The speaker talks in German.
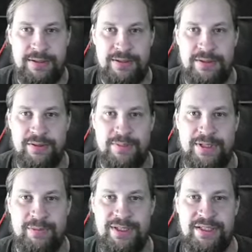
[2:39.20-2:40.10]
Nochmal
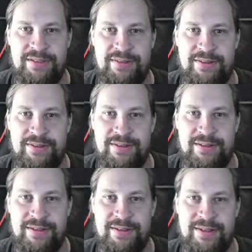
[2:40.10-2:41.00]
eine Witness.
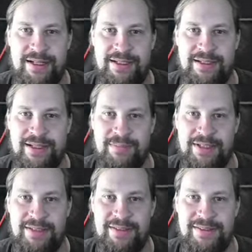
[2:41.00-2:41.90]
Das ist halt eine
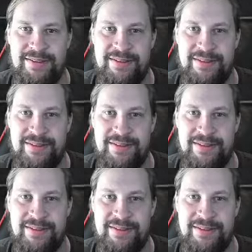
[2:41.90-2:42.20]
Common. Das ist